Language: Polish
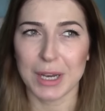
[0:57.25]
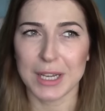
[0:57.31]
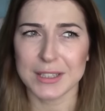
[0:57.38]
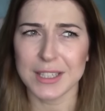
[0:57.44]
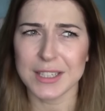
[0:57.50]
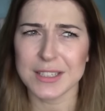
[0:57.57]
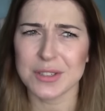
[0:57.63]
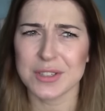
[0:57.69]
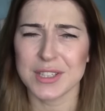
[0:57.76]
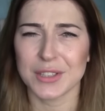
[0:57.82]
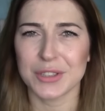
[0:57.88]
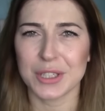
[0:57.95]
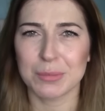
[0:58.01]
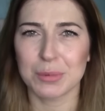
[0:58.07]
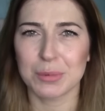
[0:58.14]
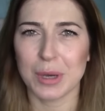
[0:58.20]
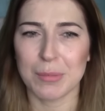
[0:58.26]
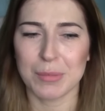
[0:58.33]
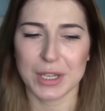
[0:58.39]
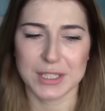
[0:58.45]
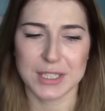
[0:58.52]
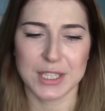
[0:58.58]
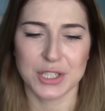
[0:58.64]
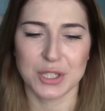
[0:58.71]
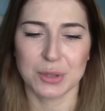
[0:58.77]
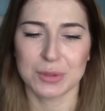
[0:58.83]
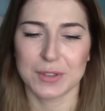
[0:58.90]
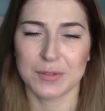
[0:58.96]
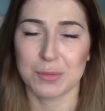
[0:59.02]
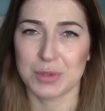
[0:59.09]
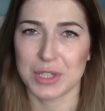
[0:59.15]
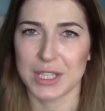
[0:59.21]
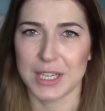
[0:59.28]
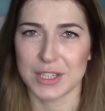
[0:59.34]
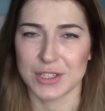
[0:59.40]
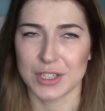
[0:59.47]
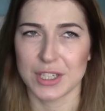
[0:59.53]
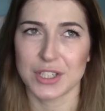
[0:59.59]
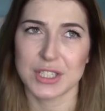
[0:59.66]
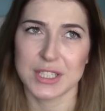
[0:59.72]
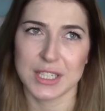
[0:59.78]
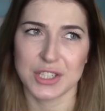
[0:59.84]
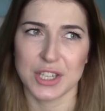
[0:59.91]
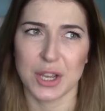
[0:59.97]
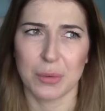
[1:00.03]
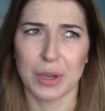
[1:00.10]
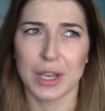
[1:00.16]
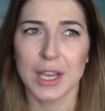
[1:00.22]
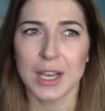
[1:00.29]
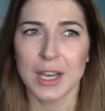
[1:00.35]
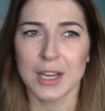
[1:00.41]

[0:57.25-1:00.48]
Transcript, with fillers: A teraz ostatnio jak byłam, jak się zaczęły te wyprzedaże, znaczy zaczęły,